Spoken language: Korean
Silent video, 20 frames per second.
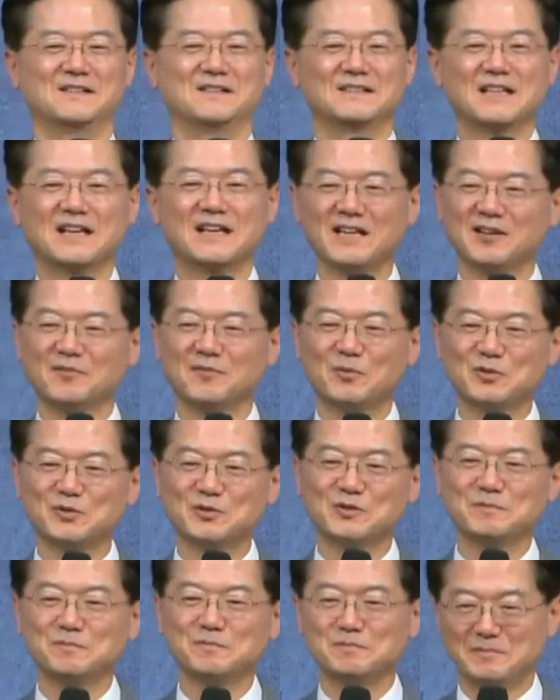나의
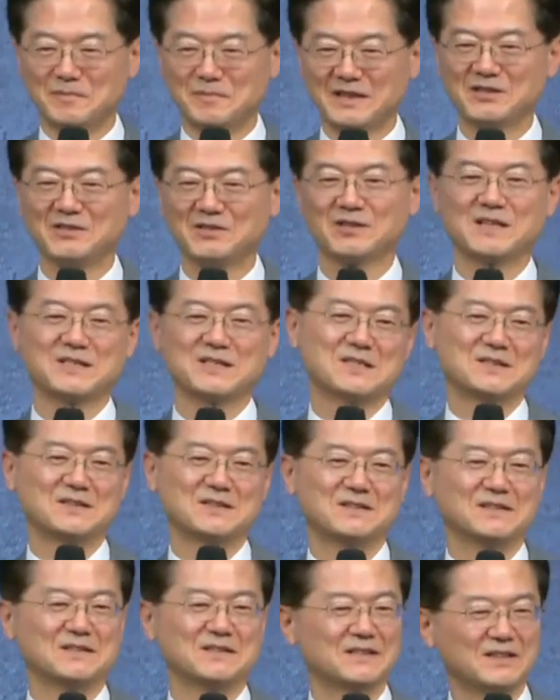모습의
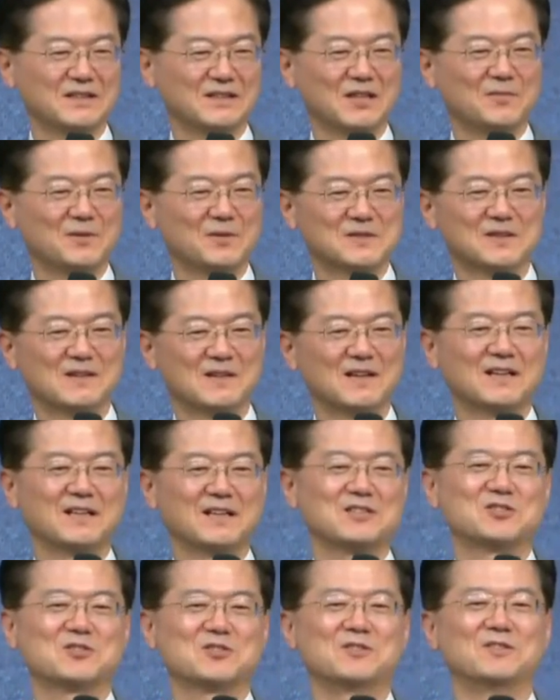경계선은 넘어서
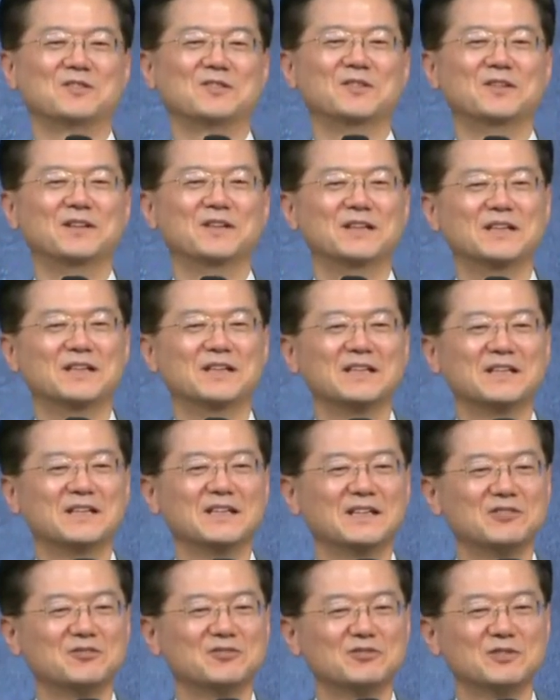가야죠.
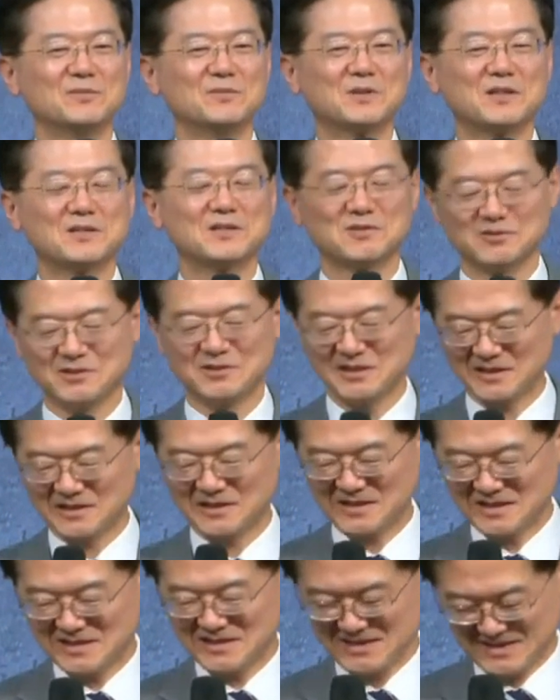주님께서
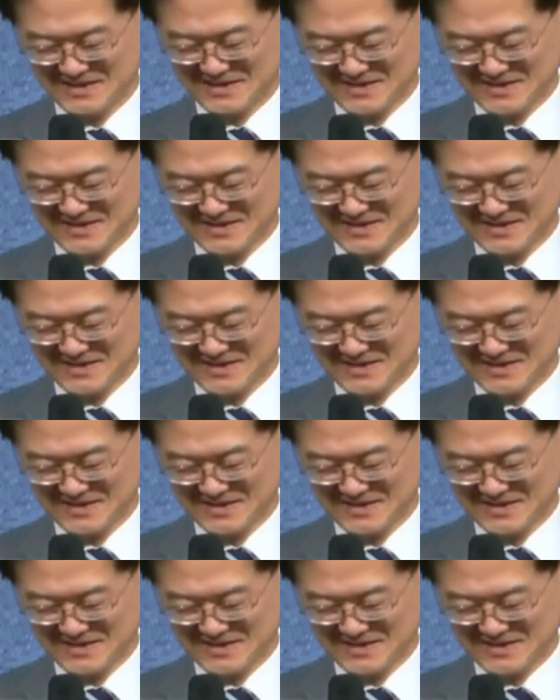우리에게